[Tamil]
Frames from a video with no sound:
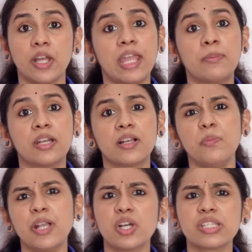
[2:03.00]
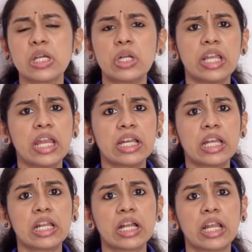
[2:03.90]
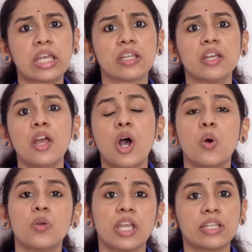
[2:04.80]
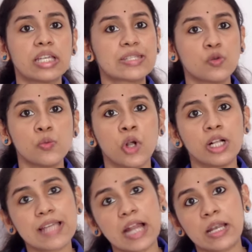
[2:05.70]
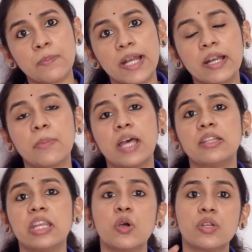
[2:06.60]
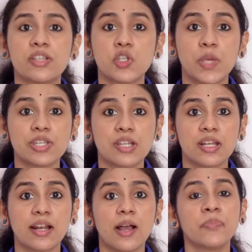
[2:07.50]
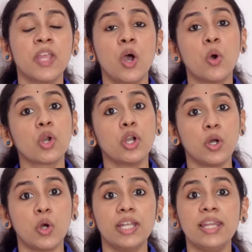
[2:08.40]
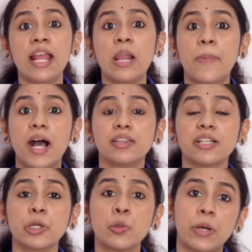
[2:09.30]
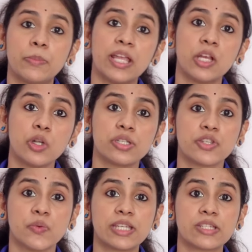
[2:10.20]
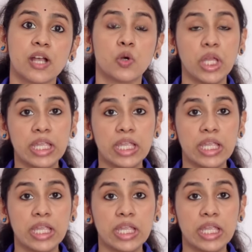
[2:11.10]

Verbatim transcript: டைம் இருக்குது பிகாஸ் நீங்கள் ஒரு டே ட்ரேடர் கிடையாது உங்களுக்கு எதாவது ஜூம் கால்ஸ் அட்டன் பண்ணுற மாதிரி ஒரு சுச்சுவேஷன் இருக்கலாம் உங்களோட குழந்தைகளை பார்த்துக்கணும் அப்படிங்கிற ஒரு சுச்சுவேஷனாக கூட